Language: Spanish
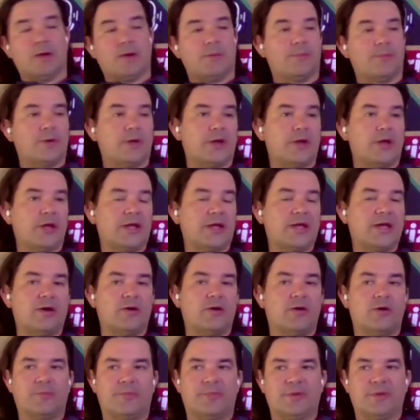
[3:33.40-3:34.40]
Pero es que,
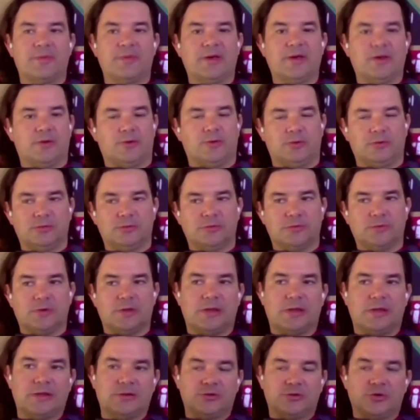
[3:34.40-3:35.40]
primero,
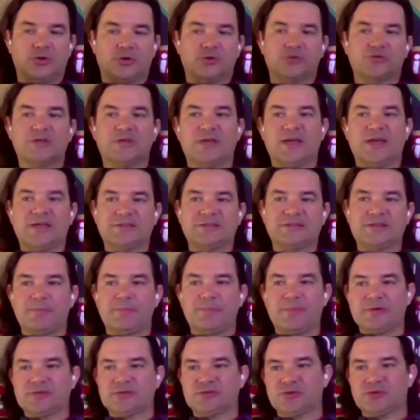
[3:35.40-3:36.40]
entonces esas
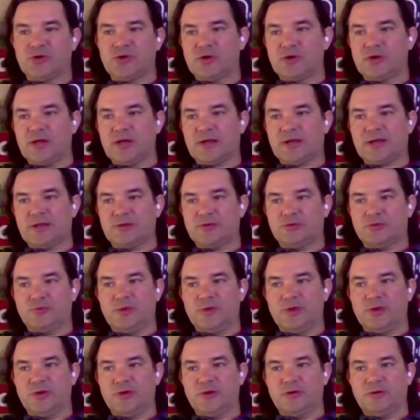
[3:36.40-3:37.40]
personas que
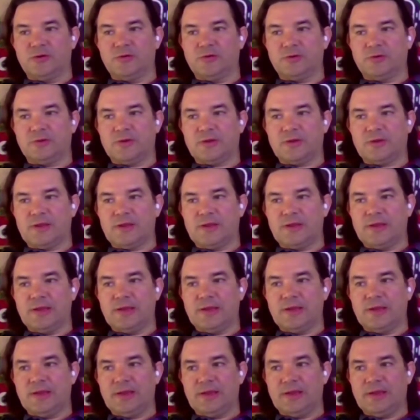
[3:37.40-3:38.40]
estuvieron
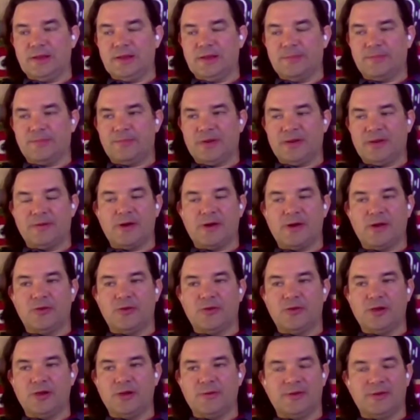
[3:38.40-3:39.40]
eh, privado privados
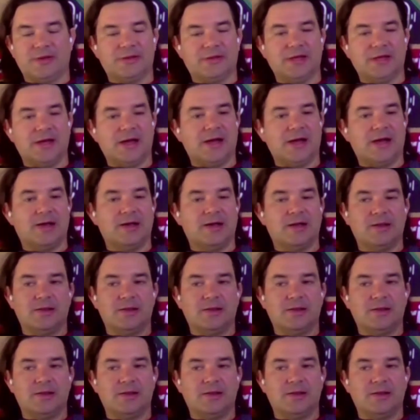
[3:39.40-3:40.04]
de libertad